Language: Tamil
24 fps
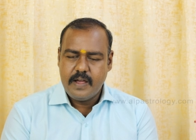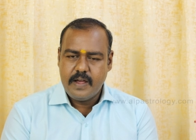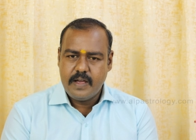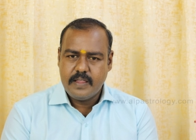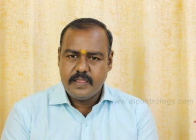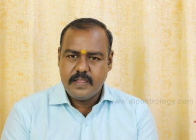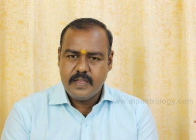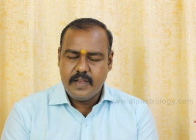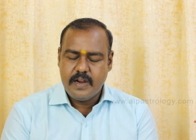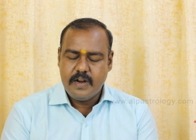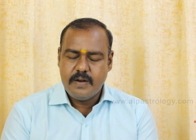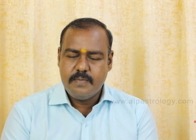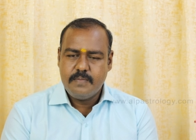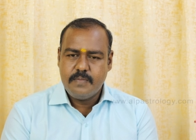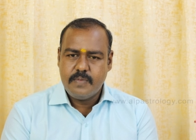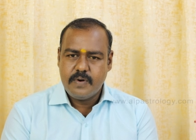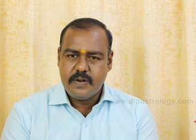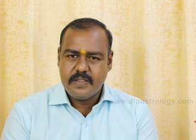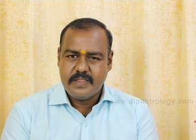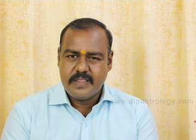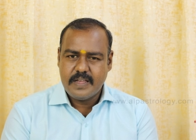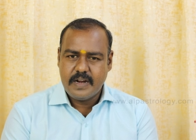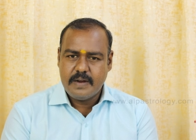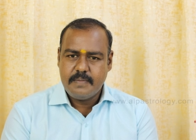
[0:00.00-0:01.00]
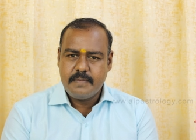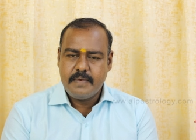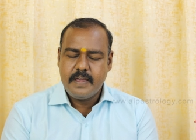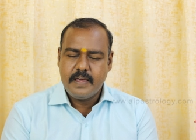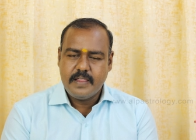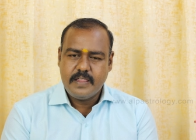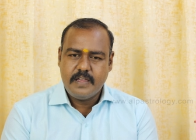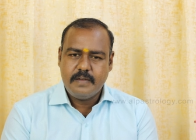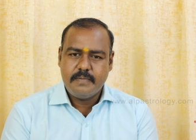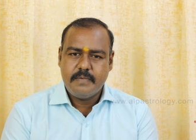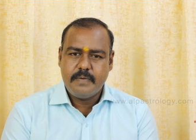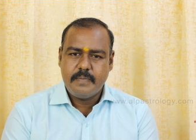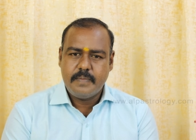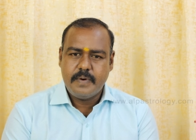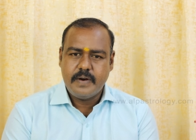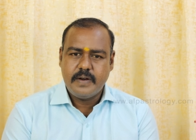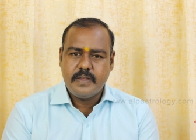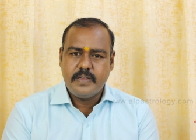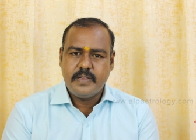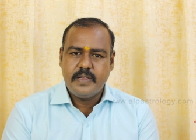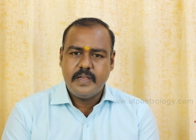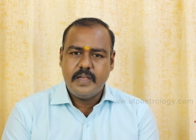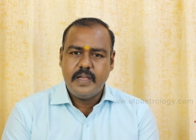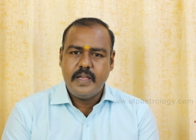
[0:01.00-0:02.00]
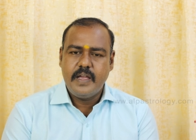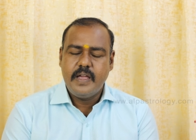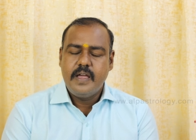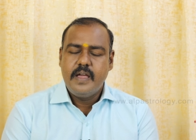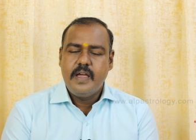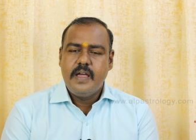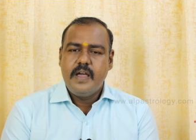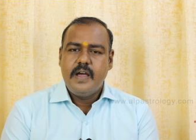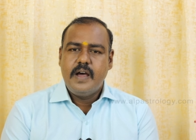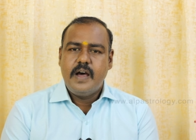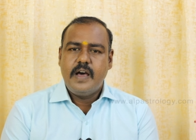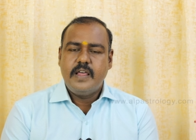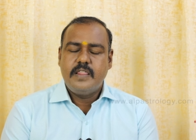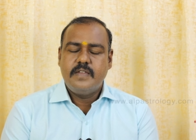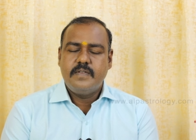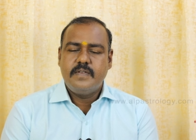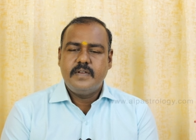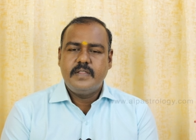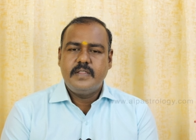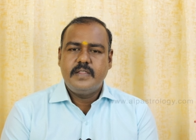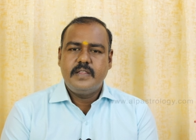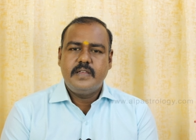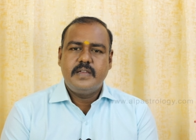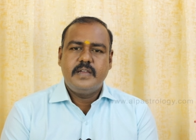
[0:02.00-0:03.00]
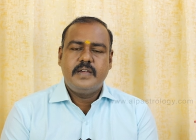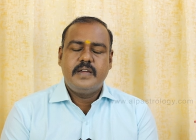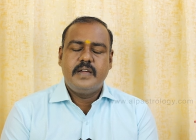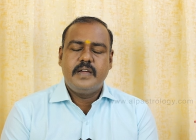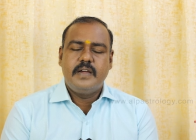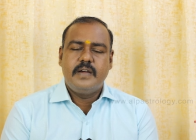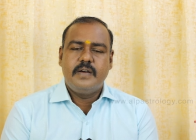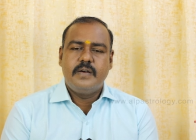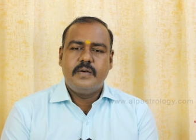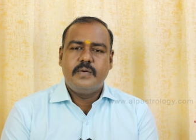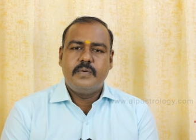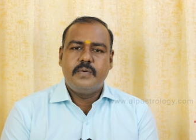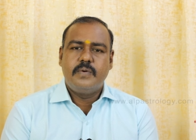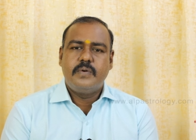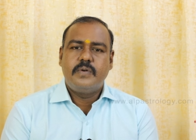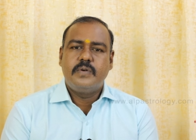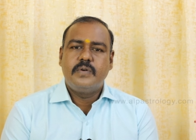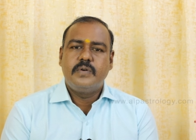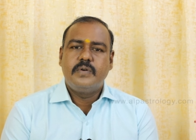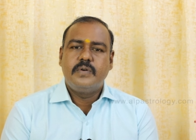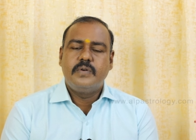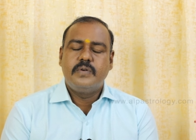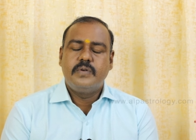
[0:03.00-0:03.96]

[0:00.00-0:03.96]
அந்த எலும்போட தன்மை அதிகமாக படிஞ்சு அது வந்து ஒரு